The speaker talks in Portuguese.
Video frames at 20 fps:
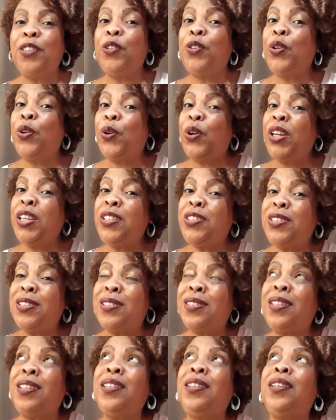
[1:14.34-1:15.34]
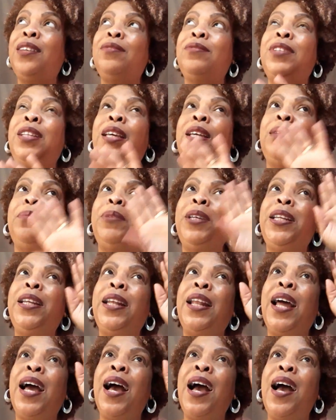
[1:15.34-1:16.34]
noites que não
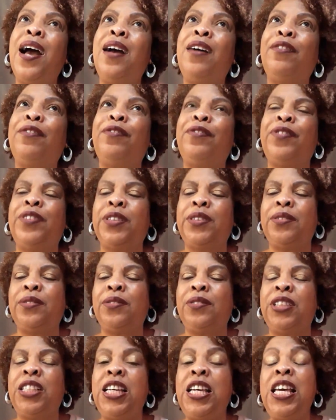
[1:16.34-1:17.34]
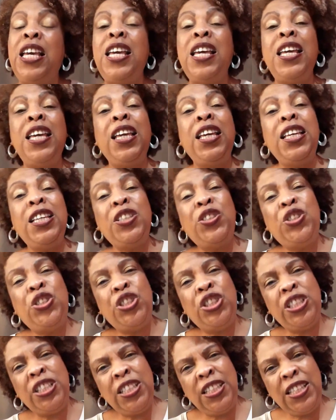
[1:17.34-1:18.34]
terminavam e
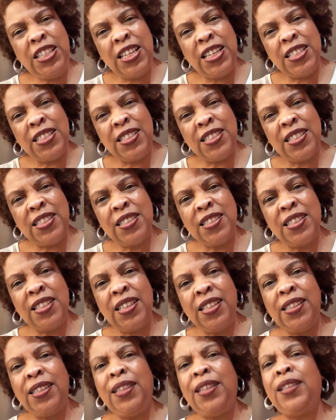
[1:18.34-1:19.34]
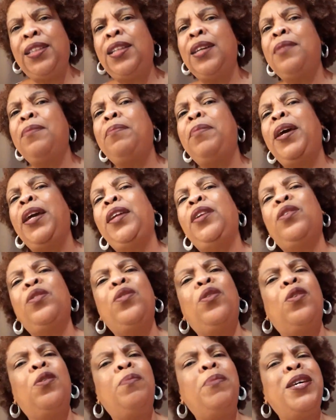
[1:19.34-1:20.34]
dias que também
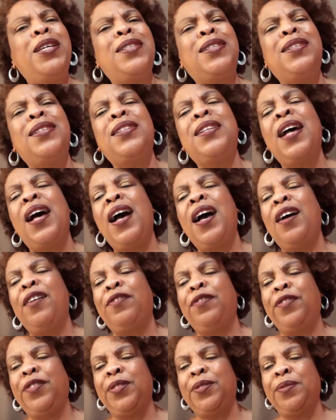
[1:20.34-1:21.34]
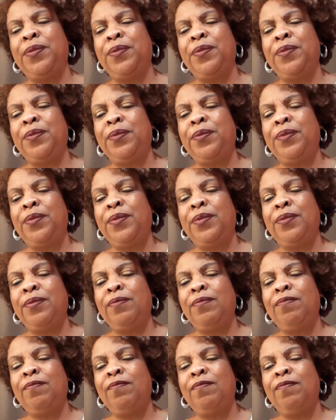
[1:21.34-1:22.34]
não começavam.
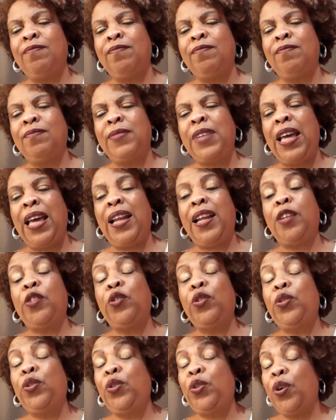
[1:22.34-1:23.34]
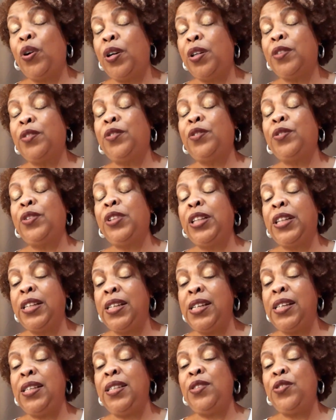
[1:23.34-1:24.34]
Era
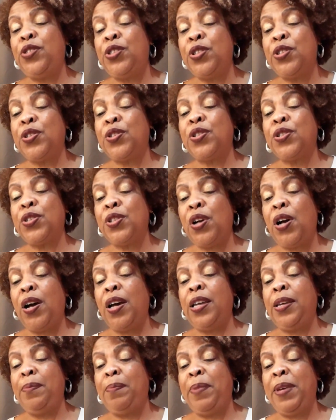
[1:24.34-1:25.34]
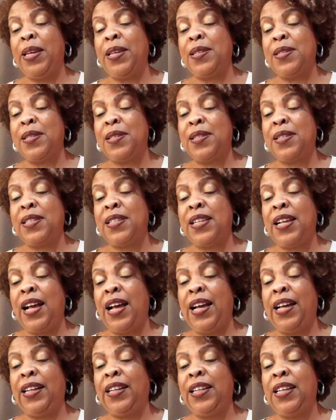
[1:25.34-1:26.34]
torturante só em
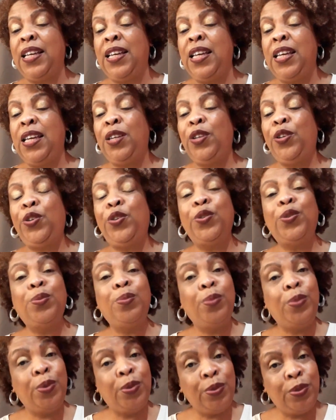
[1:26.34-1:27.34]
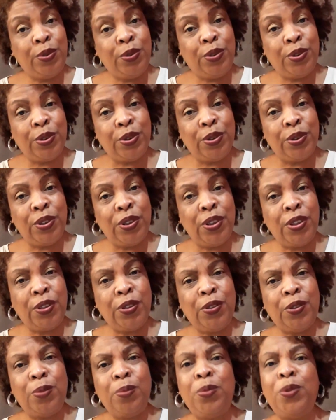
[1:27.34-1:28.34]
pensar que o mundo,
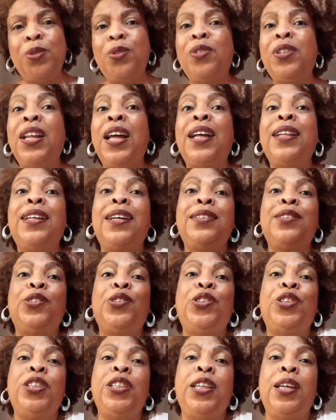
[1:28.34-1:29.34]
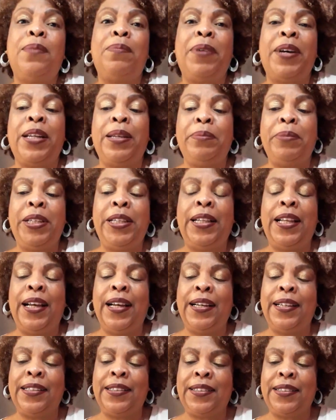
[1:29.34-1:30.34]
o mundo nada tinha para me
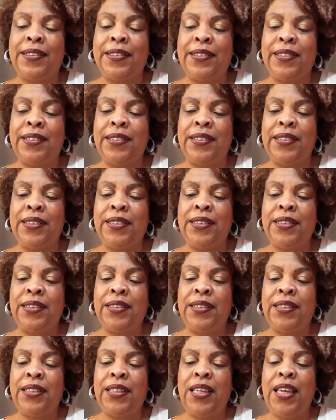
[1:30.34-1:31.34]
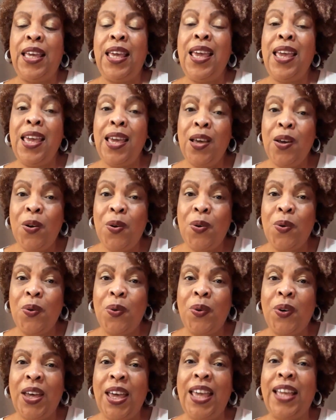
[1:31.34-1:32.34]
dar. Eu
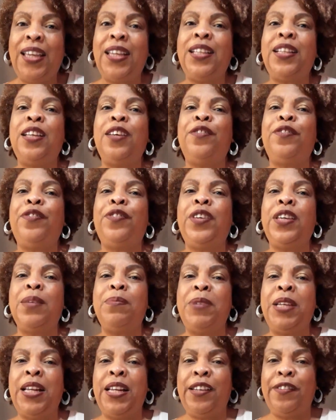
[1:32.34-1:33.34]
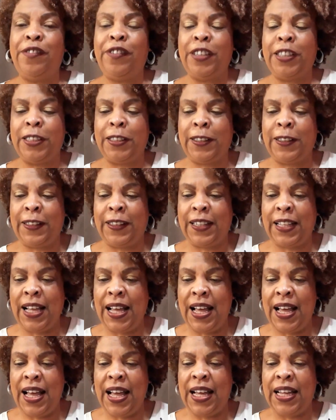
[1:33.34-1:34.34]
é que devia me
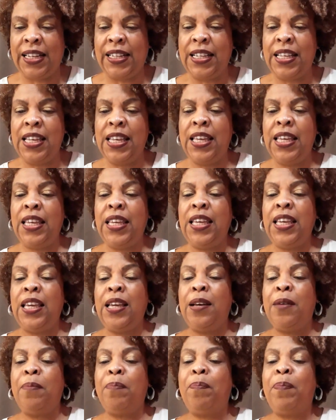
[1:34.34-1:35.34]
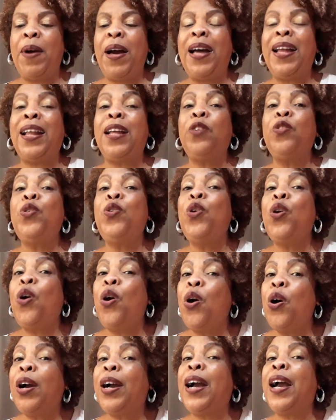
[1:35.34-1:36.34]
levantar para
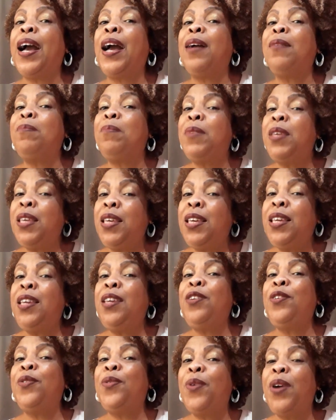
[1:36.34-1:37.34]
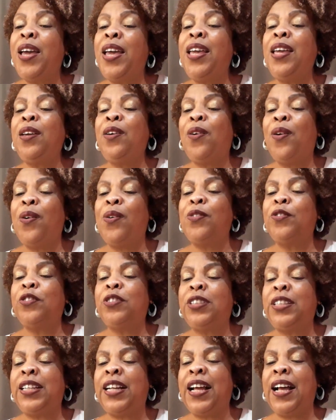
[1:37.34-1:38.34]
no caminho
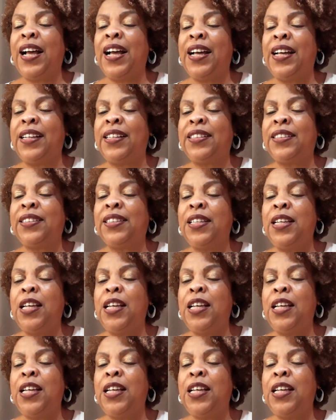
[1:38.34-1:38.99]
encontrar